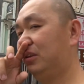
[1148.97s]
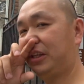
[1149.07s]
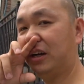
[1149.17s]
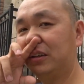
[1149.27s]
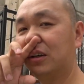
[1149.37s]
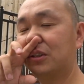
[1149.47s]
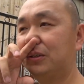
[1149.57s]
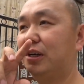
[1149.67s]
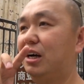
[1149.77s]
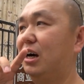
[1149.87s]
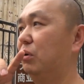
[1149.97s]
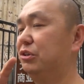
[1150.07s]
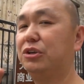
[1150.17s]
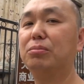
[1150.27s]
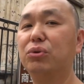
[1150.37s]
“点点车”啊，我
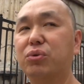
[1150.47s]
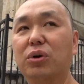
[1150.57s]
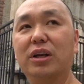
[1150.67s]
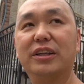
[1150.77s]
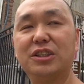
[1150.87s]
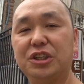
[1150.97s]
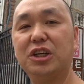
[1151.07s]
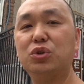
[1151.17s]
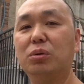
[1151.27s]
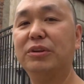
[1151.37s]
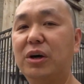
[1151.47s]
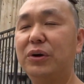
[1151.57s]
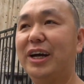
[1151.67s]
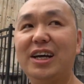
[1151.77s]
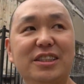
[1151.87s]
今天就不坐了，但是也许我们待会儿
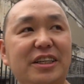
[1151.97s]
会看